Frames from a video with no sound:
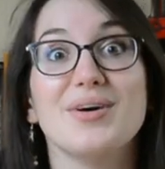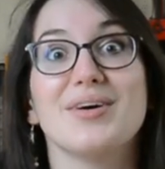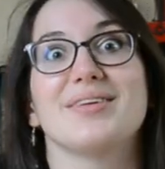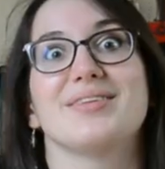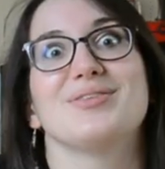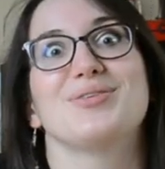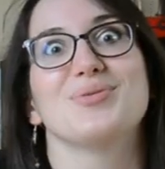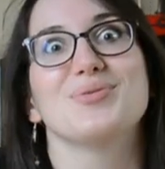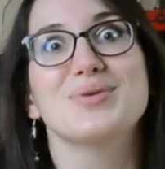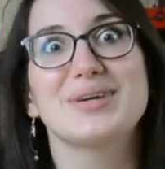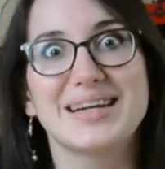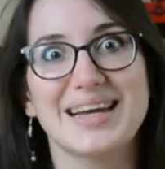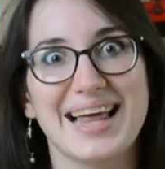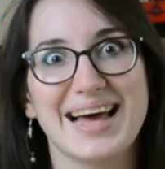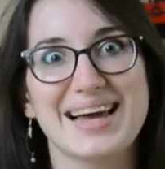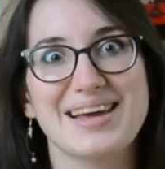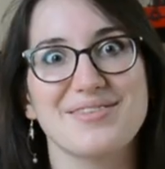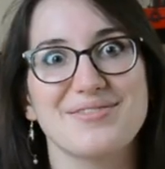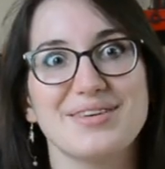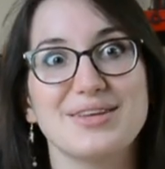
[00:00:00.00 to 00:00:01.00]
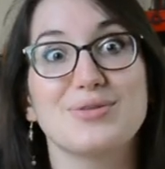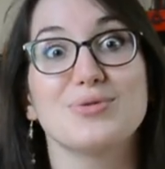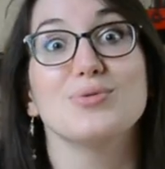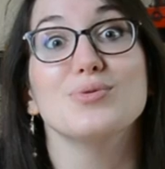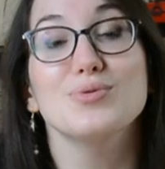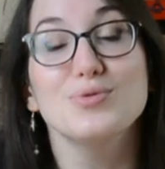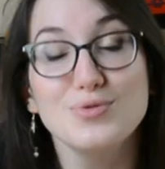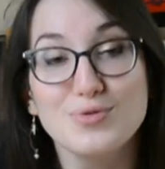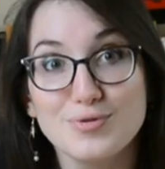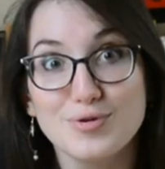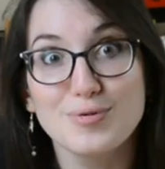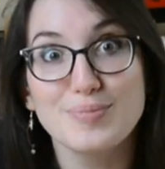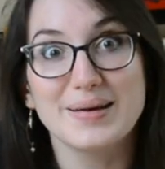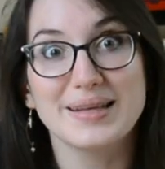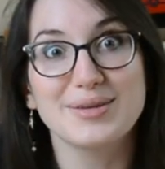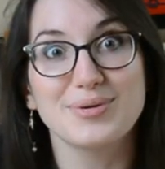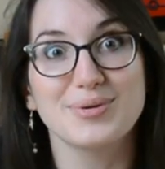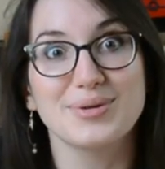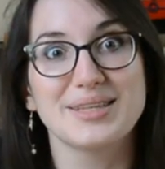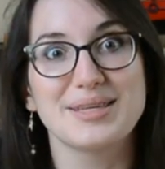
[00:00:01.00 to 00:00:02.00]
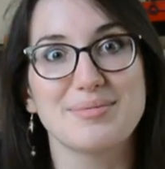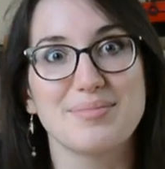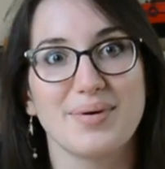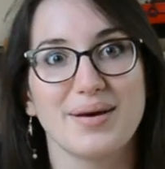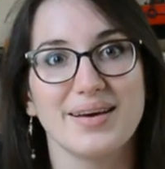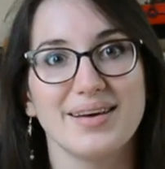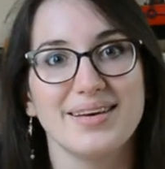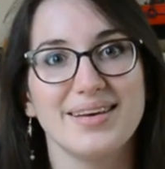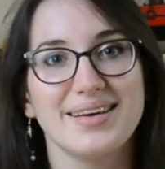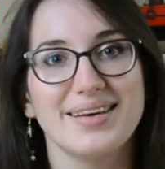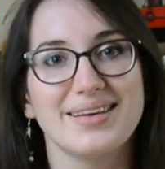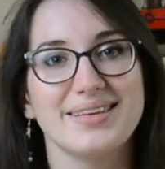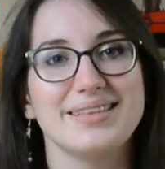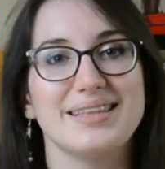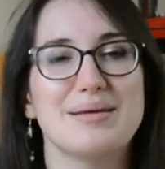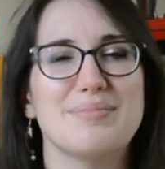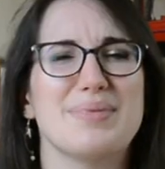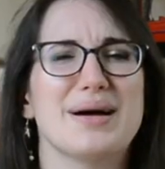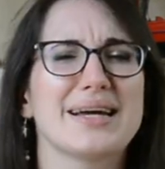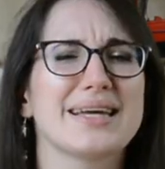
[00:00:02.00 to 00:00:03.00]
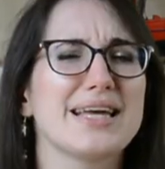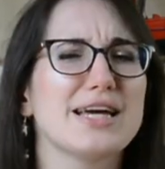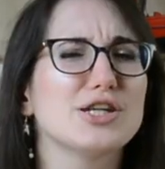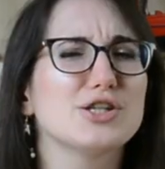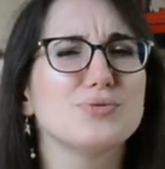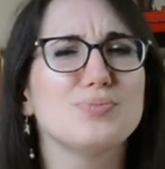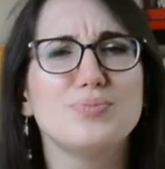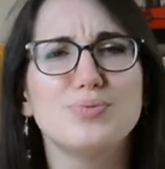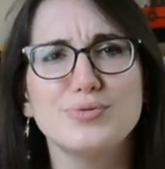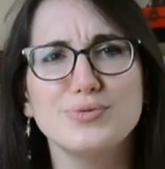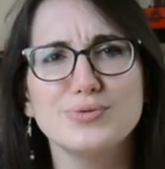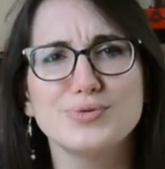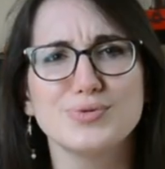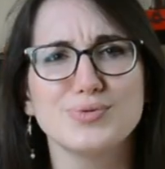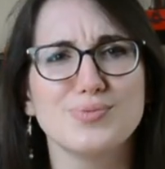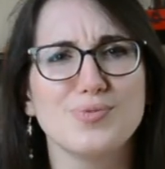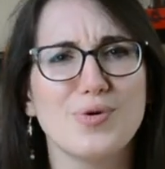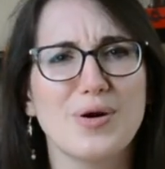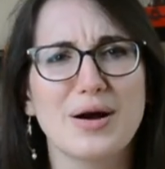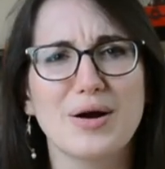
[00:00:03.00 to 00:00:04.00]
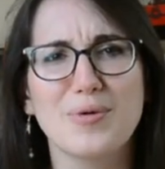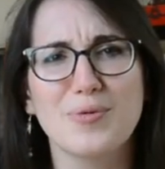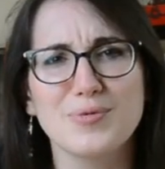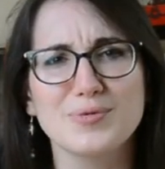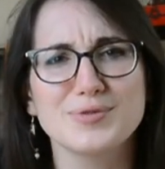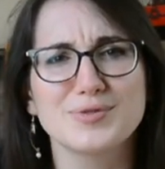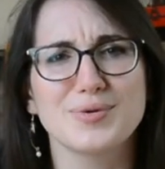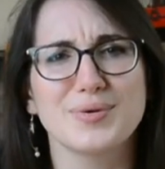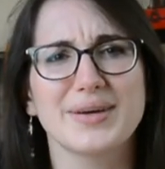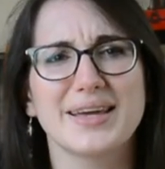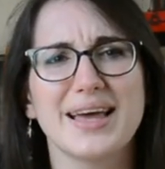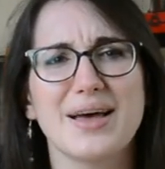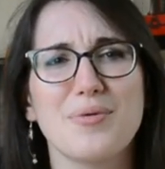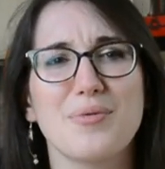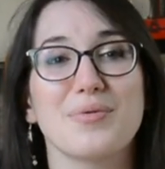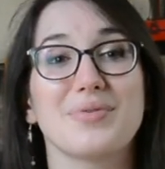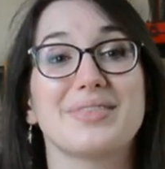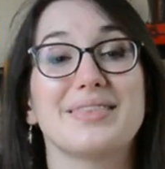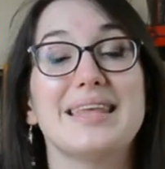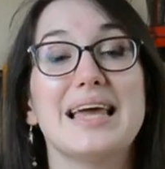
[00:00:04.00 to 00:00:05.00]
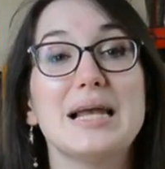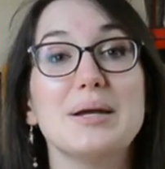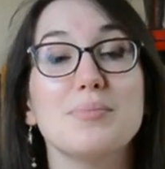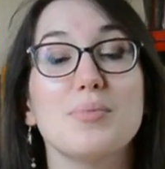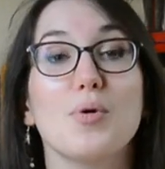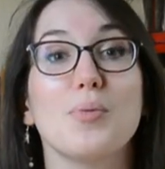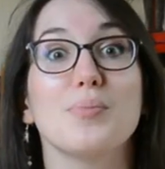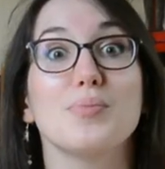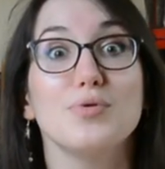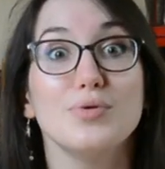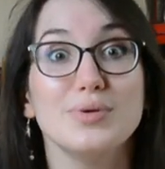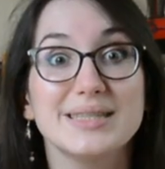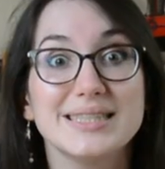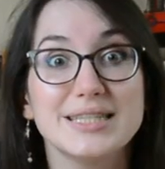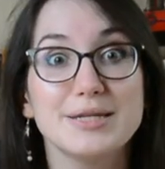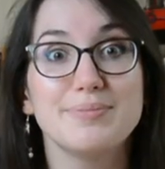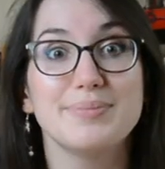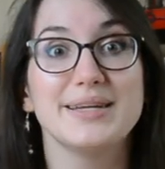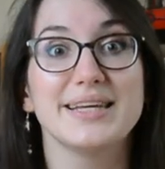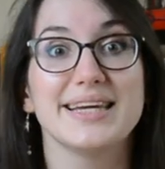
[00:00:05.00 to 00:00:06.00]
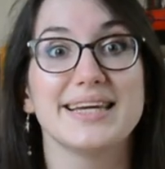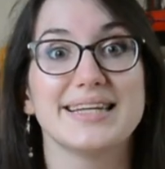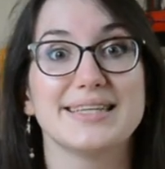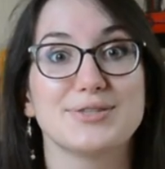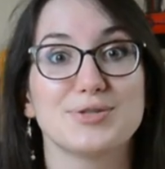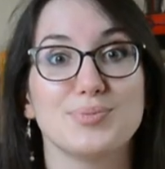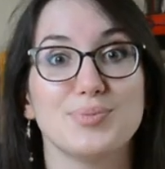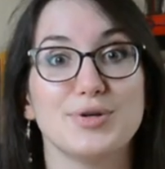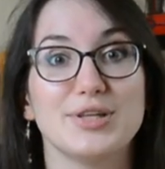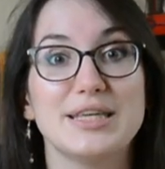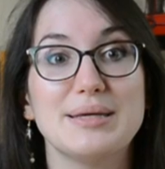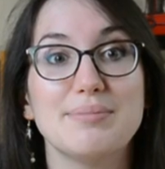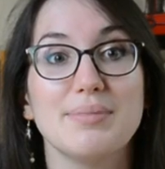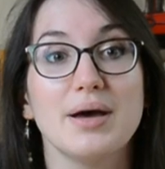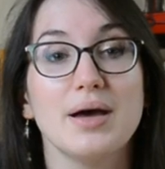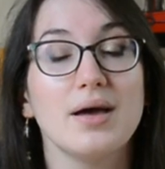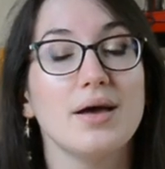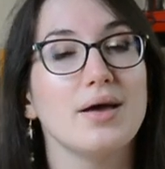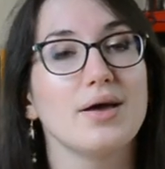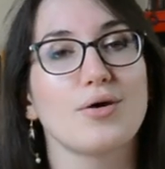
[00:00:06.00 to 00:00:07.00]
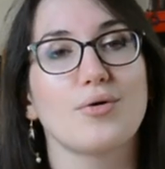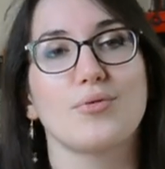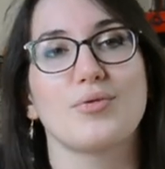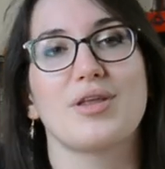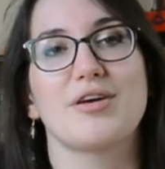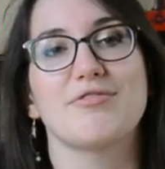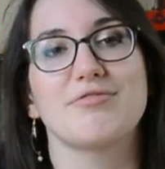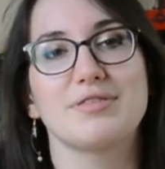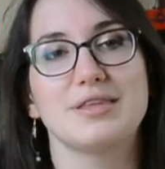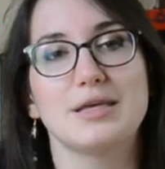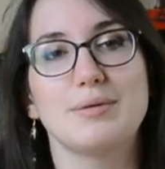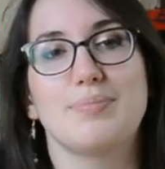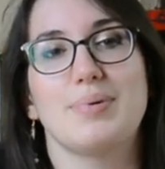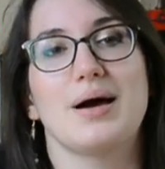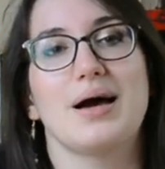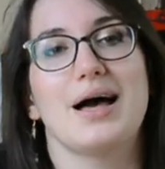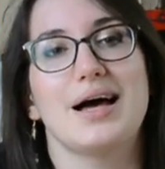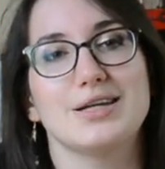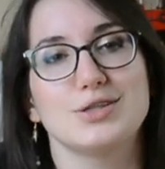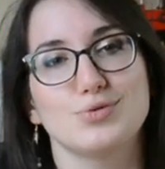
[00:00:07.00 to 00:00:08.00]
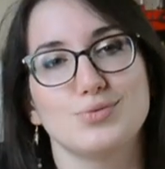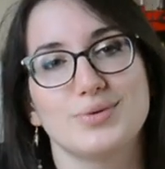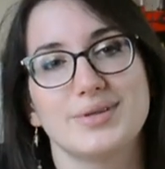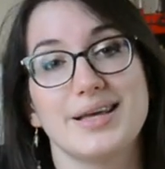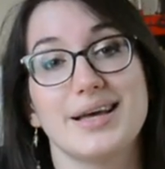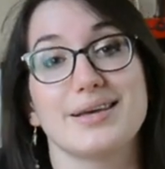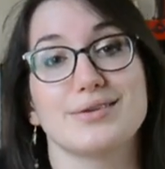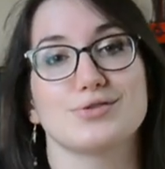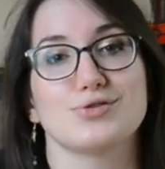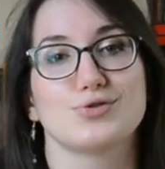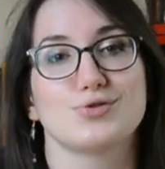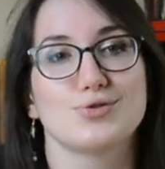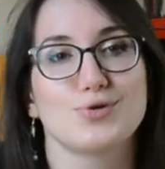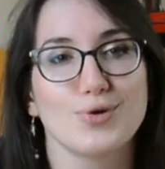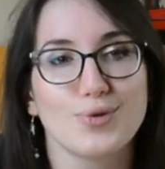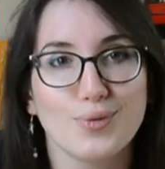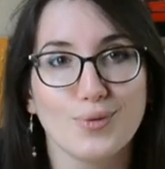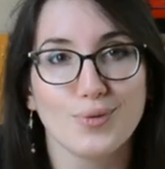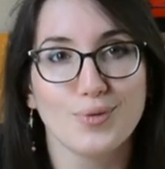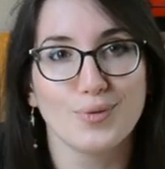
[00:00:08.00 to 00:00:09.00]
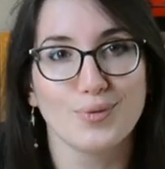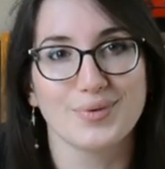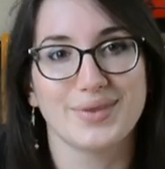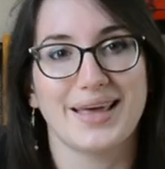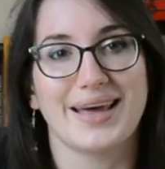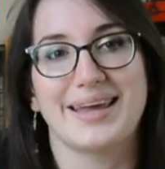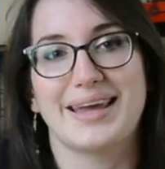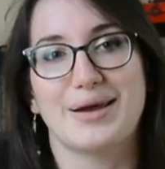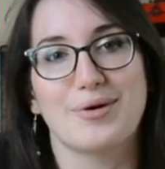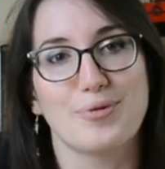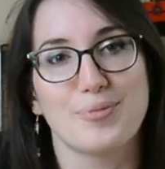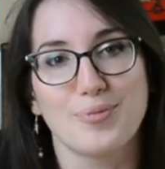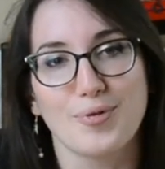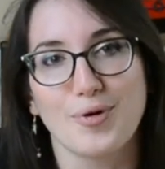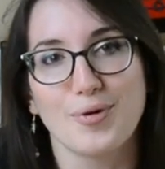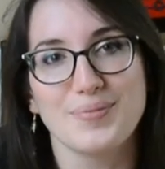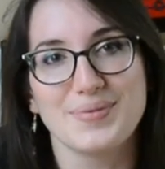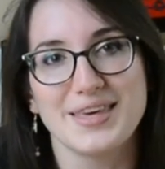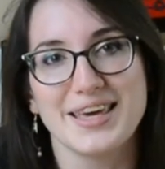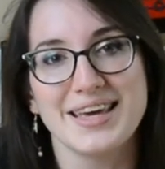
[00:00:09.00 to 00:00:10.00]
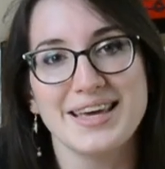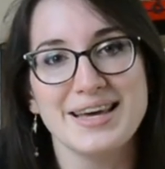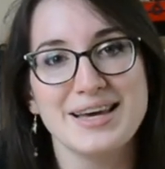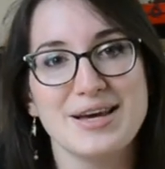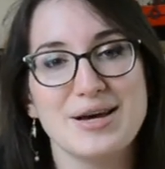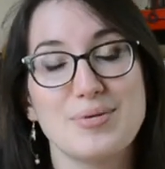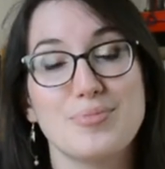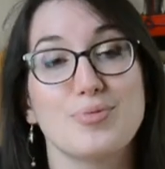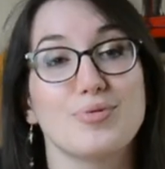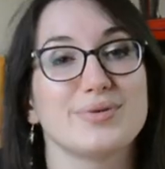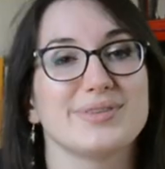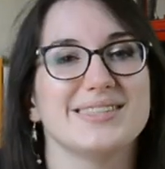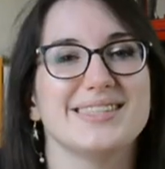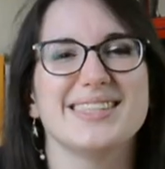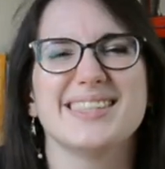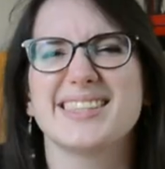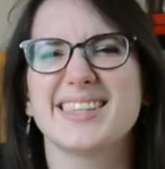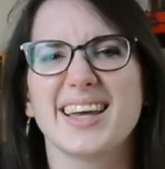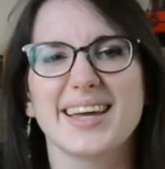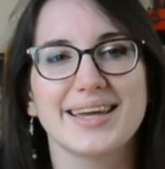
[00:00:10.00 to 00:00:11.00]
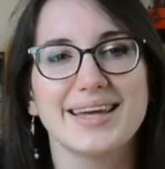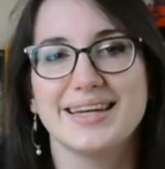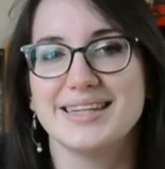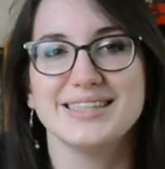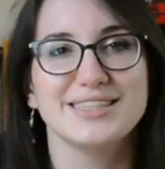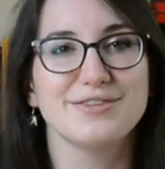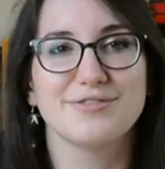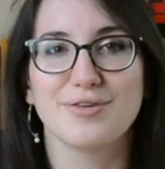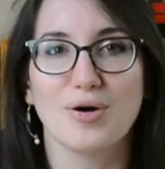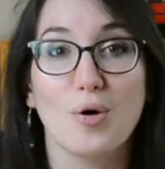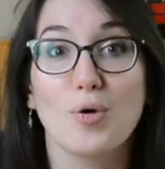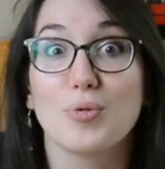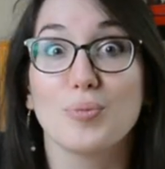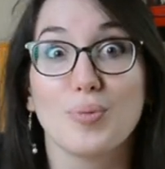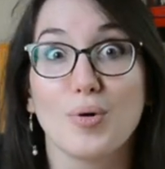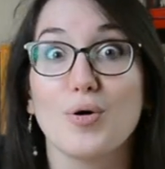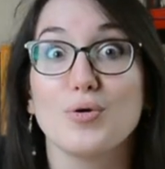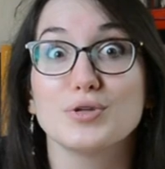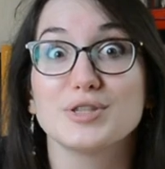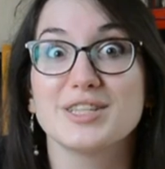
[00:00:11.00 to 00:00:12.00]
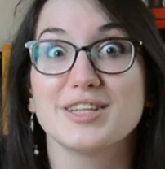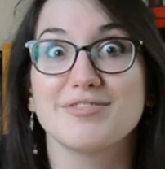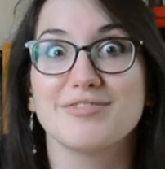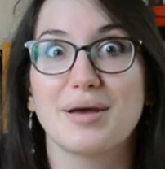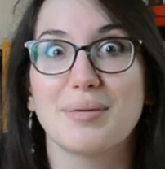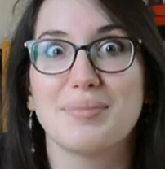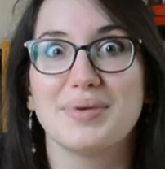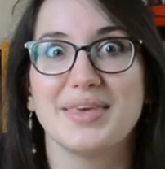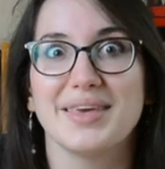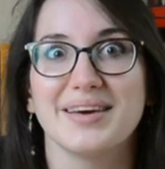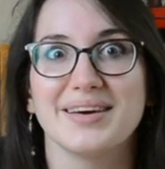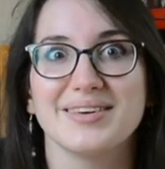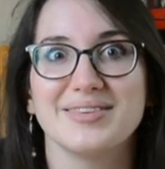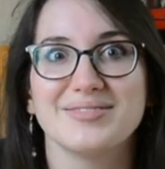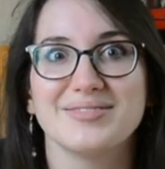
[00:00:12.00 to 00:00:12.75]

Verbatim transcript: donc l'arrivée de nouveaux patronymes des mariages plus ou moins consanguins ont tellement multiplié les homonymes qu'on a fini par ajouter un second nom derrière le premier pour distinguer les différentes branches des familles.